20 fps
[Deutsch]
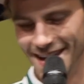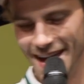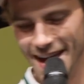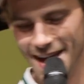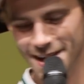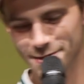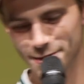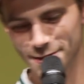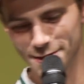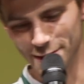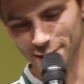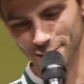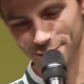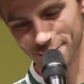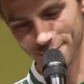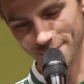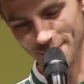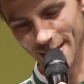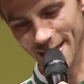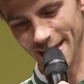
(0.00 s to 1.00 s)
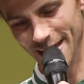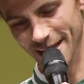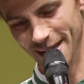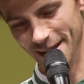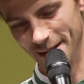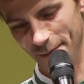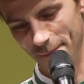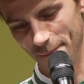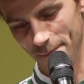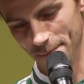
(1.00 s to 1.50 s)
Also pass auf.
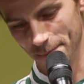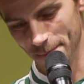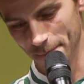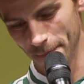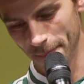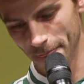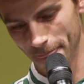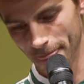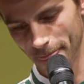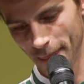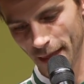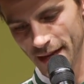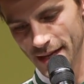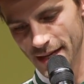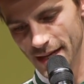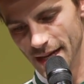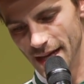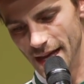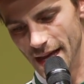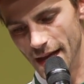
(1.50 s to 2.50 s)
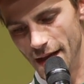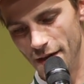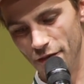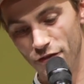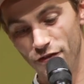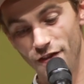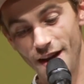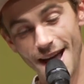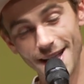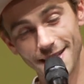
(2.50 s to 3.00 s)
Ähm,
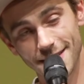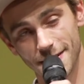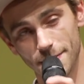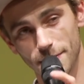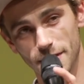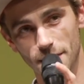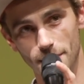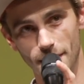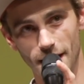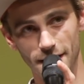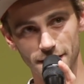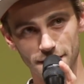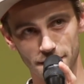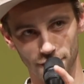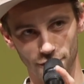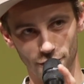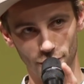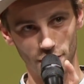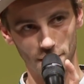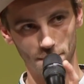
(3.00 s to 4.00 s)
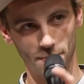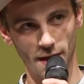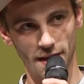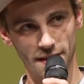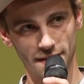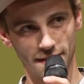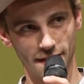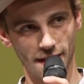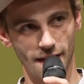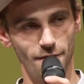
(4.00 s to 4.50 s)
wartet mit dem ersten Wort bei
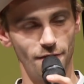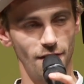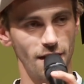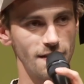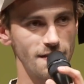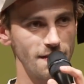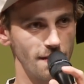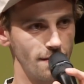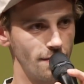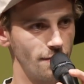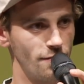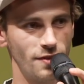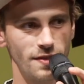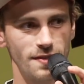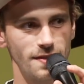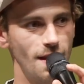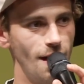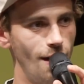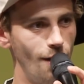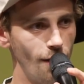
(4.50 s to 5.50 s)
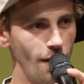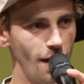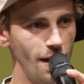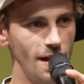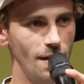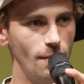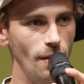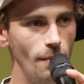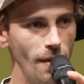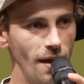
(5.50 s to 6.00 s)
Instagram, weil das wisst ihr auch
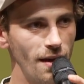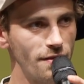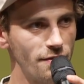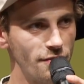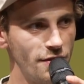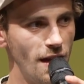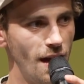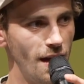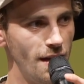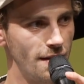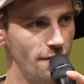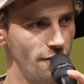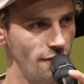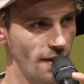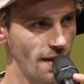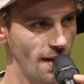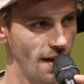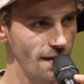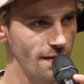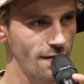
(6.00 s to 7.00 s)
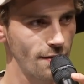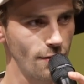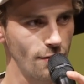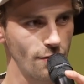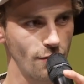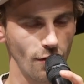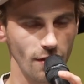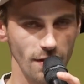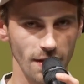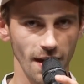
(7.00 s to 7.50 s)
alle, aber machen wieder alle verkehrt so,
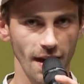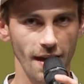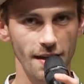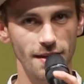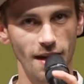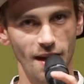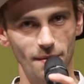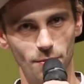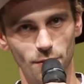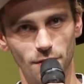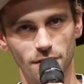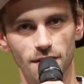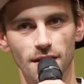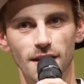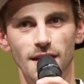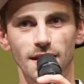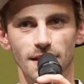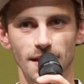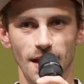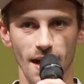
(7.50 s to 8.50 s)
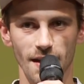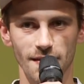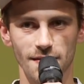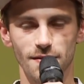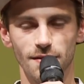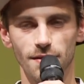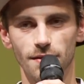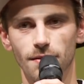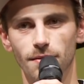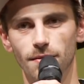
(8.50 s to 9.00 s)
drücken direkt ab und die
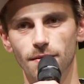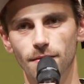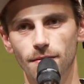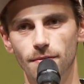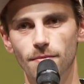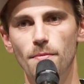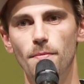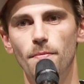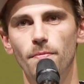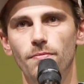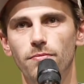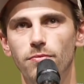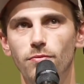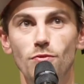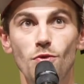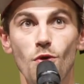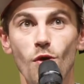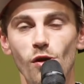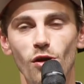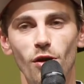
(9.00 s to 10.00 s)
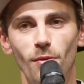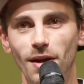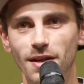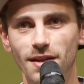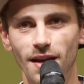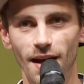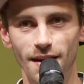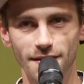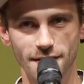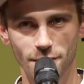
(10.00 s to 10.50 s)
ersten
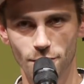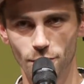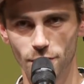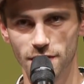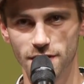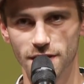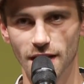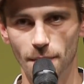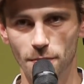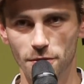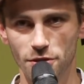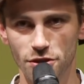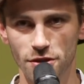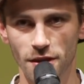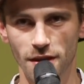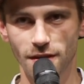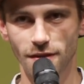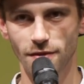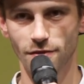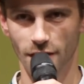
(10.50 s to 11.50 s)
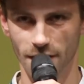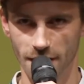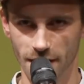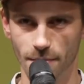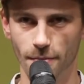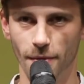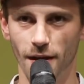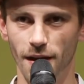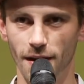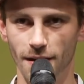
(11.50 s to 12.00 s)
0,3 Sekunden sind abgeschnitten, weil die
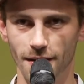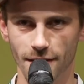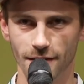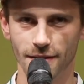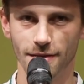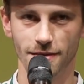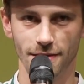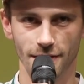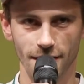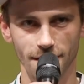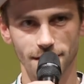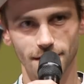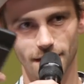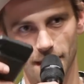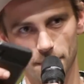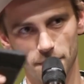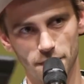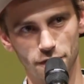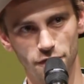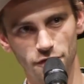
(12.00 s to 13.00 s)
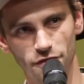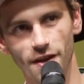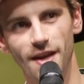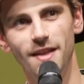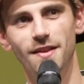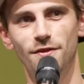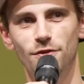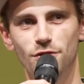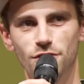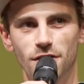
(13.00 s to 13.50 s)
immer, ne, da gibt es ein
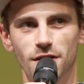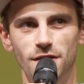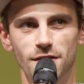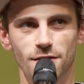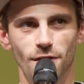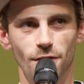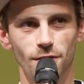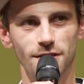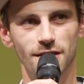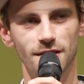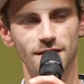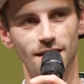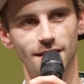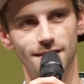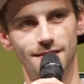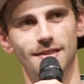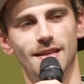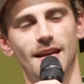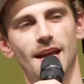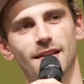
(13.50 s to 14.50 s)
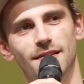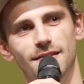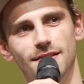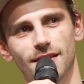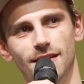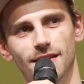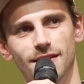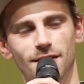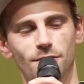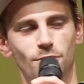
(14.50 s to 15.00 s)
Fade zwischen den Stories. Das heißt, die
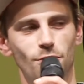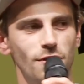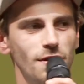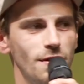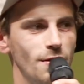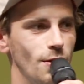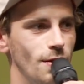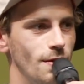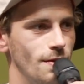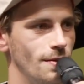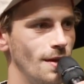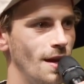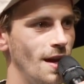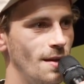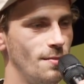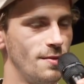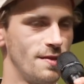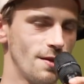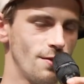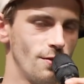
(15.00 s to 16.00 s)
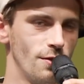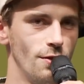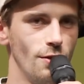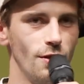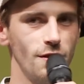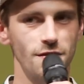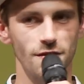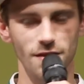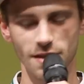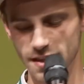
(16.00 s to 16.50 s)
erste Sekunde, halbe Sekunde
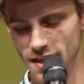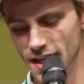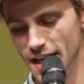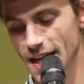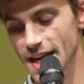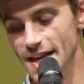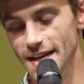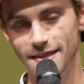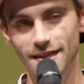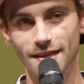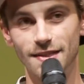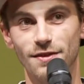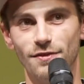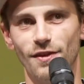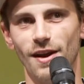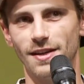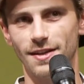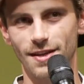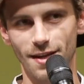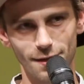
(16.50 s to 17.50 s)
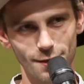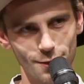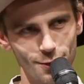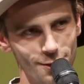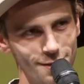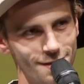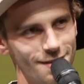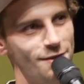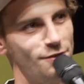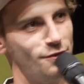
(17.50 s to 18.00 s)
hörst du nicht. Das heißt, wartet ganz
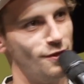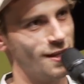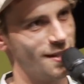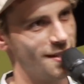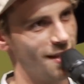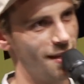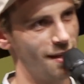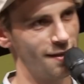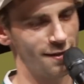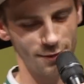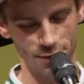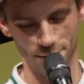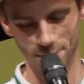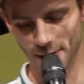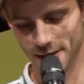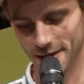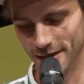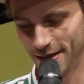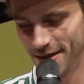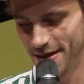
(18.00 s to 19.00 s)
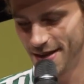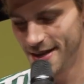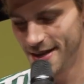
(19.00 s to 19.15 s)
kurz, fangt dann an zu sprechen.